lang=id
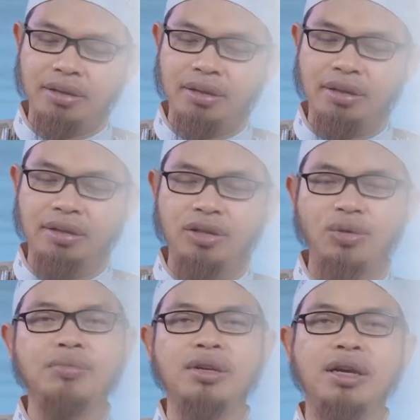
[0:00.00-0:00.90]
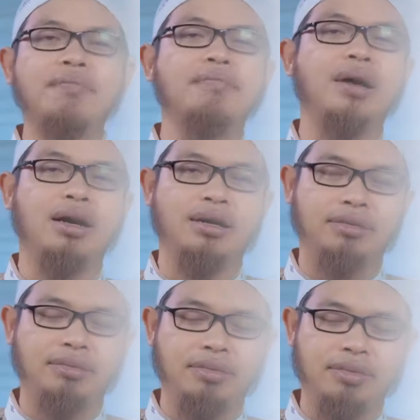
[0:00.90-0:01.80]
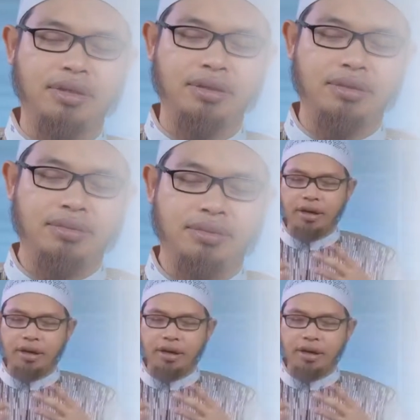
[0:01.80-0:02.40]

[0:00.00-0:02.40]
uh, itu lebih gampang. Ya.